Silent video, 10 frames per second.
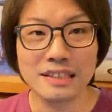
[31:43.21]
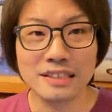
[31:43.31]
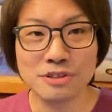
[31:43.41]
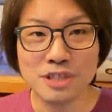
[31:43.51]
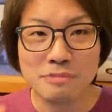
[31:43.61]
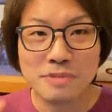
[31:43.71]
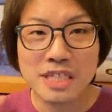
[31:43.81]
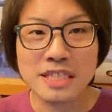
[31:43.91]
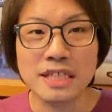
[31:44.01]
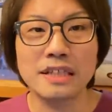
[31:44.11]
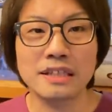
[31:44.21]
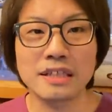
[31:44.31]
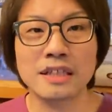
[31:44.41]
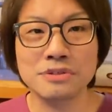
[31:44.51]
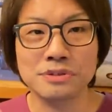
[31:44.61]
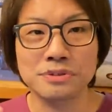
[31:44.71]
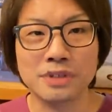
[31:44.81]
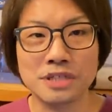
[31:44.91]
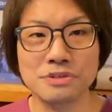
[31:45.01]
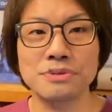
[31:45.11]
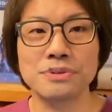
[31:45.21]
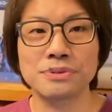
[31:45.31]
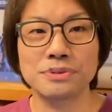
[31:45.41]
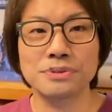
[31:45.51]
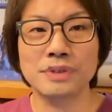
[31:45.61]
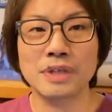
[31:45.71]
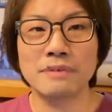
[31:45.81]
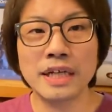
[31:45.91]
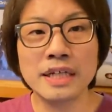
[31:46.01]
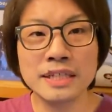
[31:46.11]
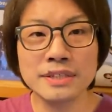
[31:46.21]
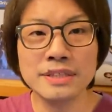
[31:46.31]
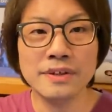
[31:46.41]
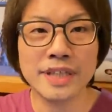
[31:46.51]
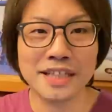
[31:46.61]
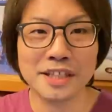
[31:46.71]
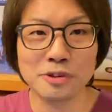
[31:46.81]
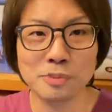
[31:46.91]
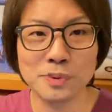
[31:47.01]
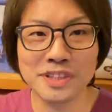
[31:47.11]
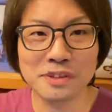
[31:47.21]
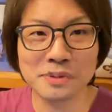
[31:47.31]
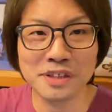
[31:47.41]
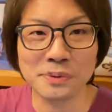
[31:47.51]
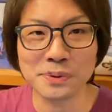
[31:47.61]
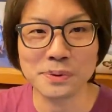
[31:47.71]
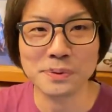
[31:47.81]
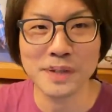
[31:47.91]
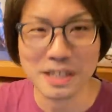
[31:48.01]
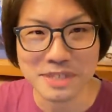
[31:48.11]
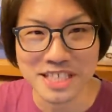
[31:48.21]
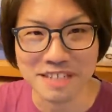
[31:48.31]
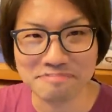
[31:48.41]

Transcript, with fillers: 非常にイメージがあって、彼女の歌唱力というのが分かりやすいんではないかと思ったので、この曲を挙げました。